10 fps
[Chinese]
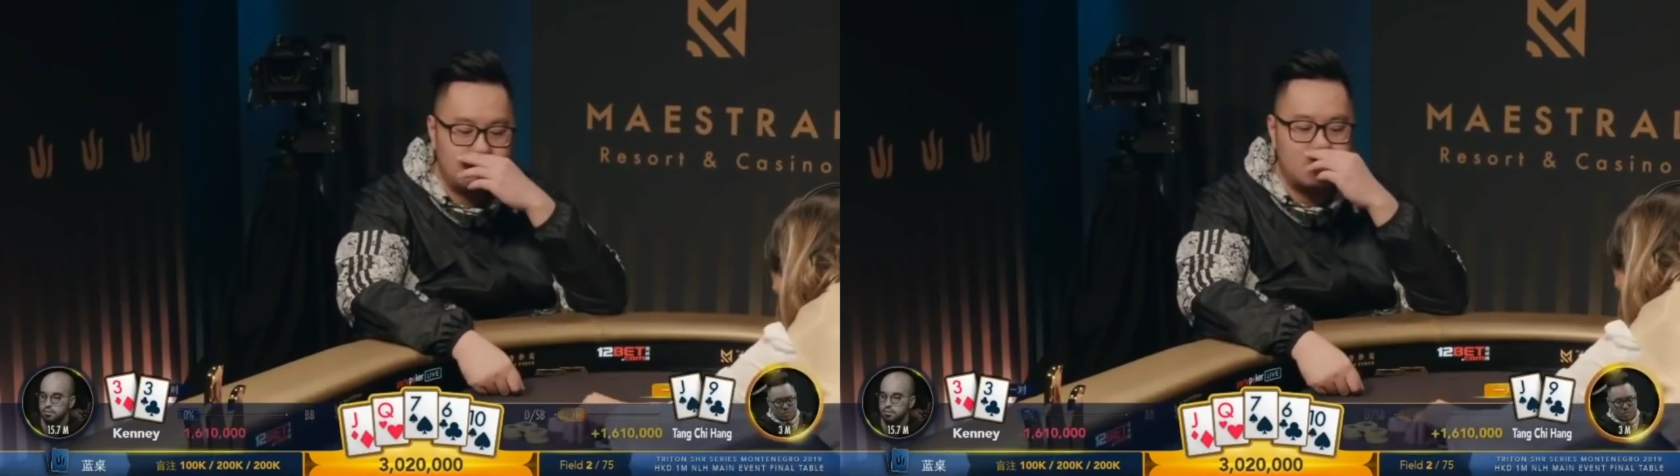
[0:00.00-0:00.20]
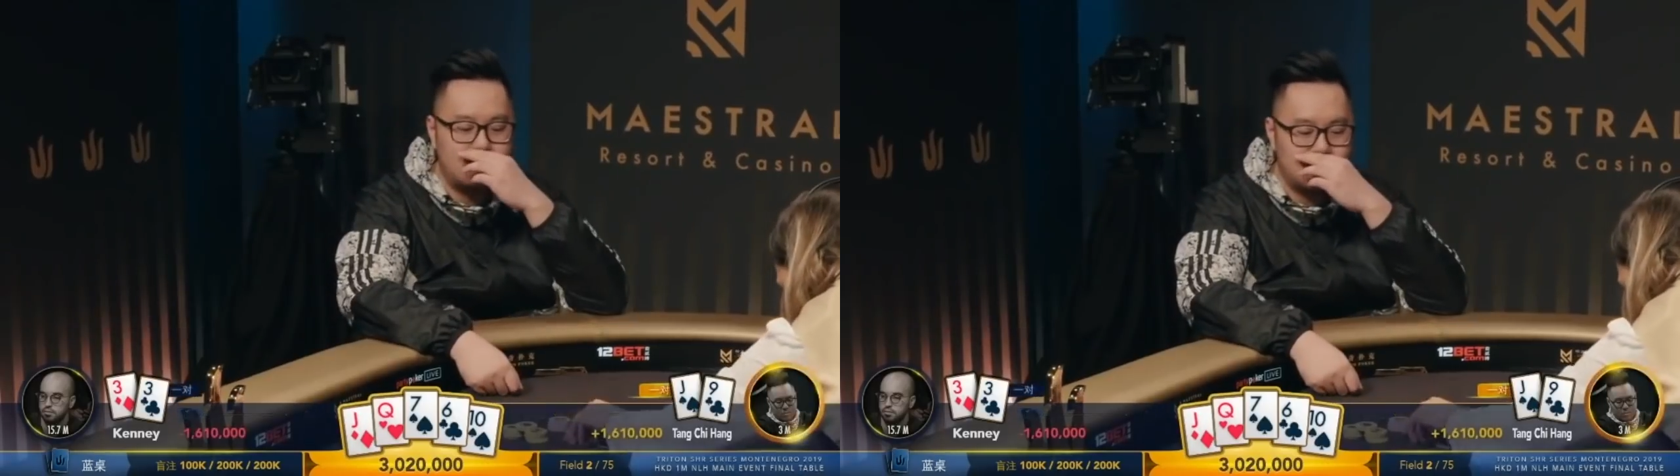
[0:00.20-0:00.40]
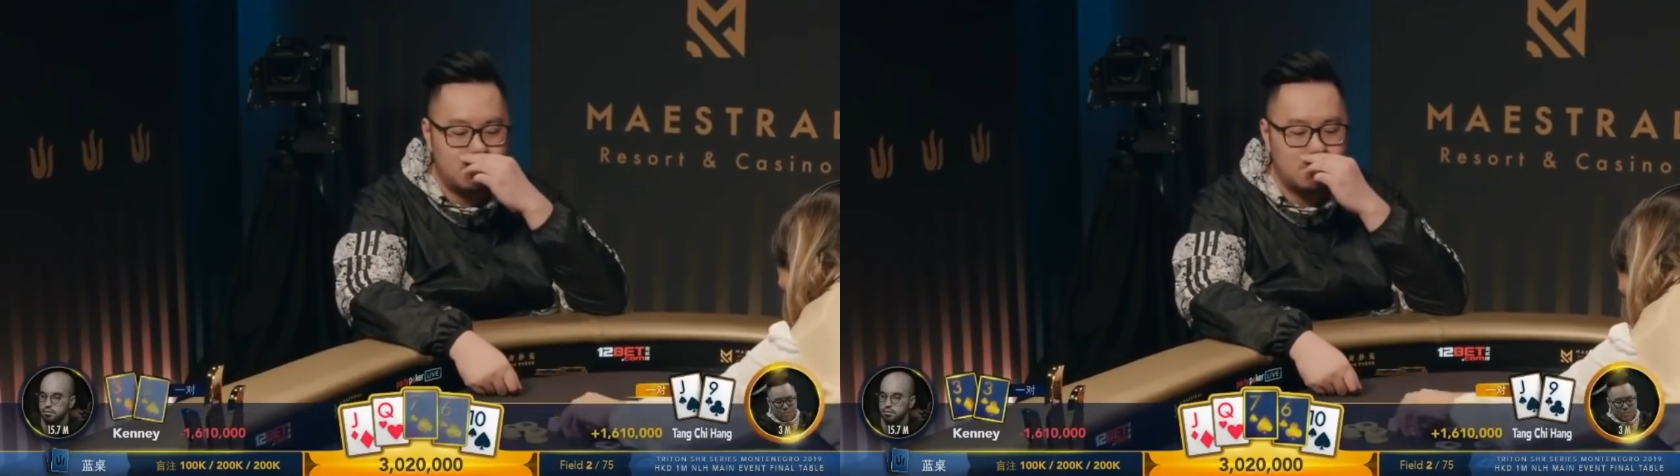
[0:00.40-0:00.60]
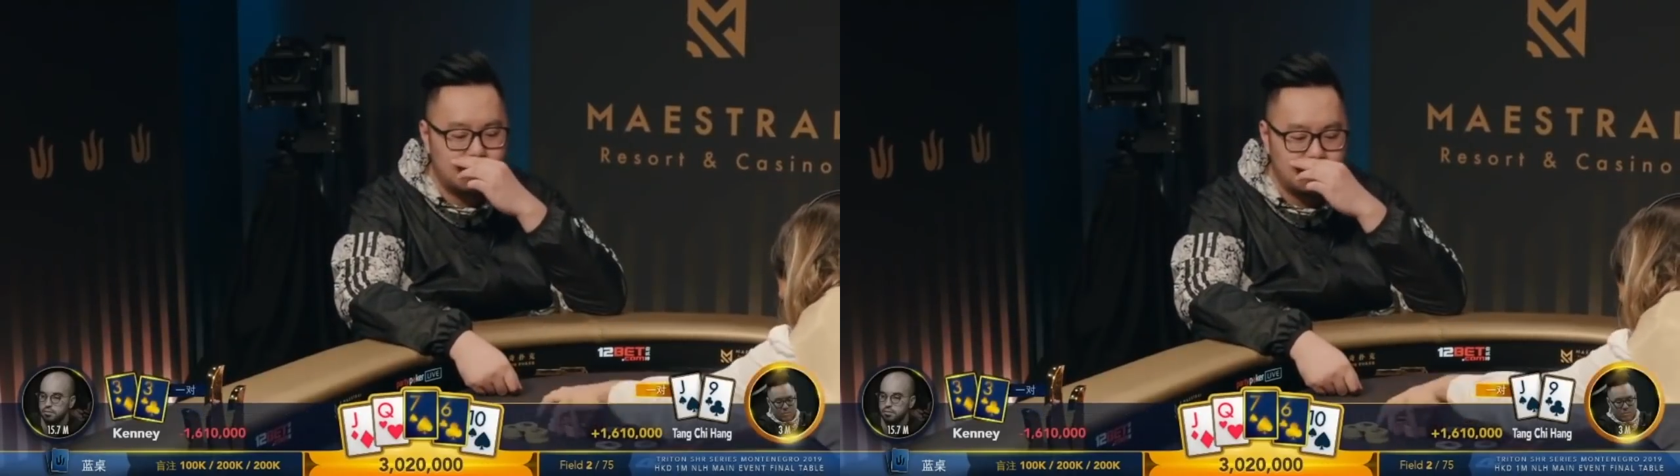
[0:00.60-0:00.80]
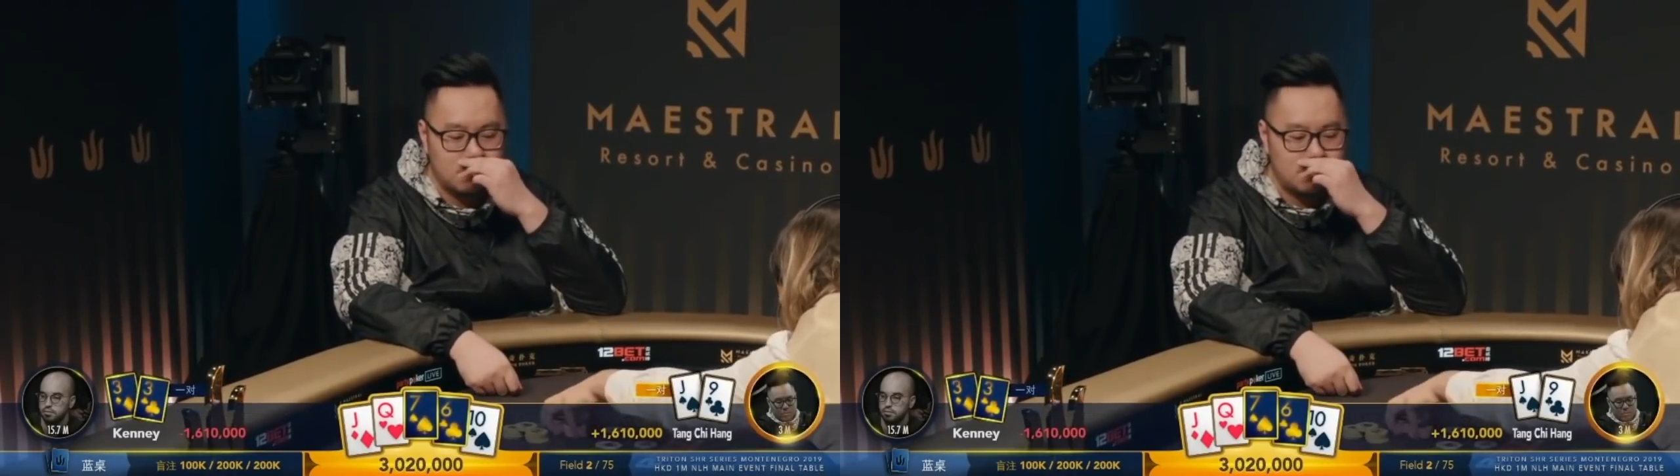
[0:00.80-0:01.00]
权利
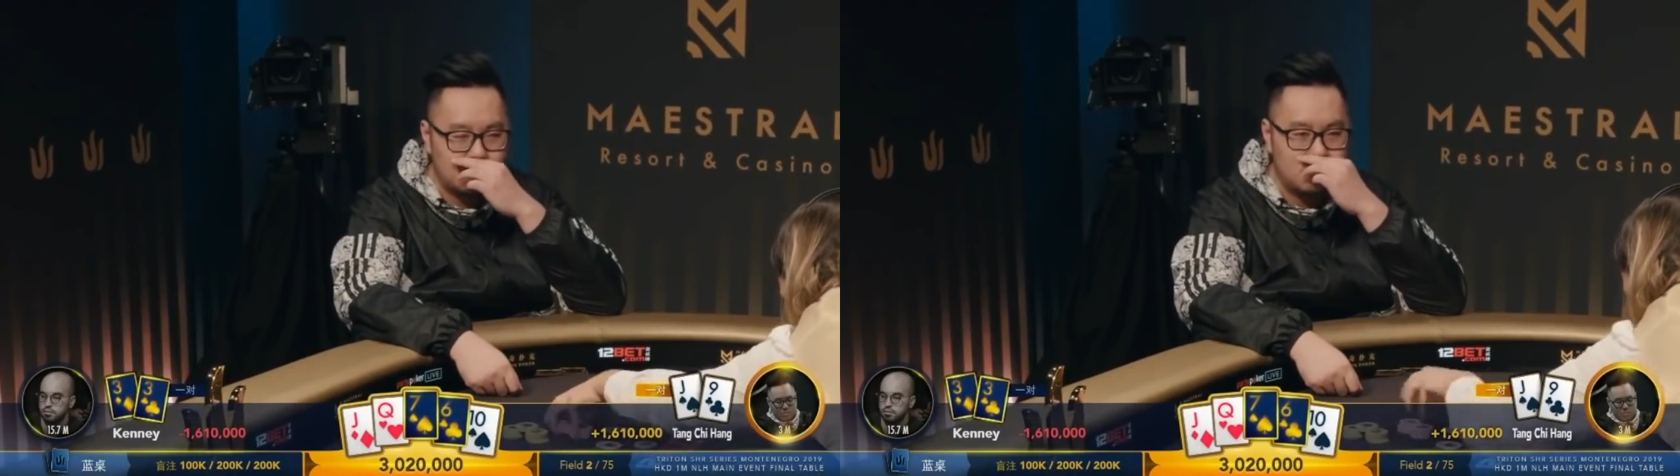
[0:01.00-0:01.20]
了，一下